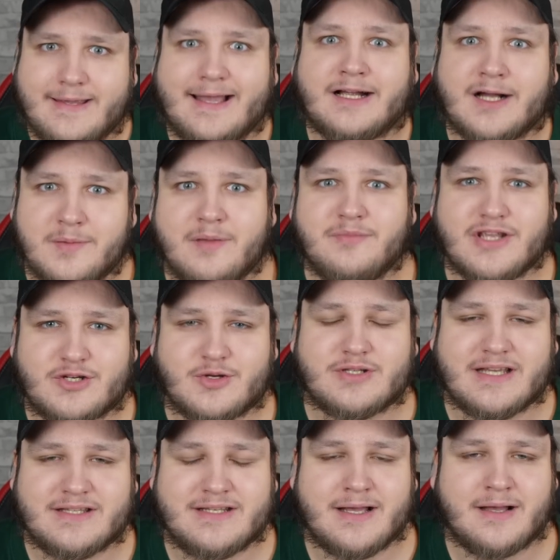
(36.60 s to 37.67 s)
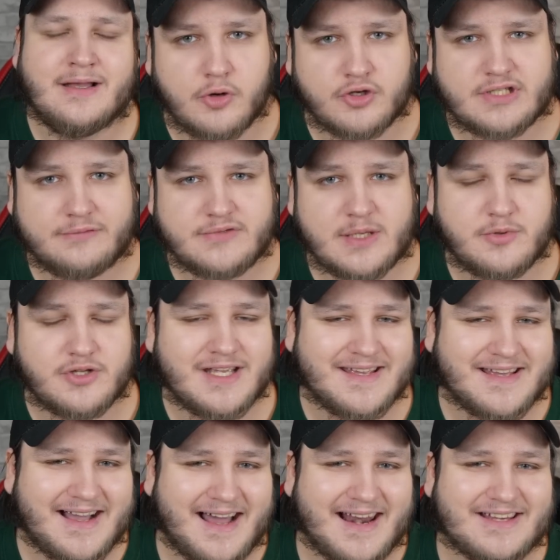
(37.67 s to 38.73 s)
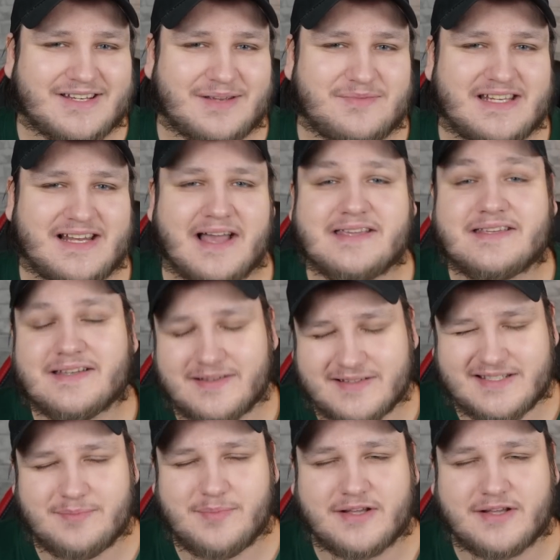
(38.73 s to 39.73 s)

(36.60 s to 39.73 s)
Il y a quand même des choses à dire. Pensez à vous abonner, à lâcher un petit like. C'est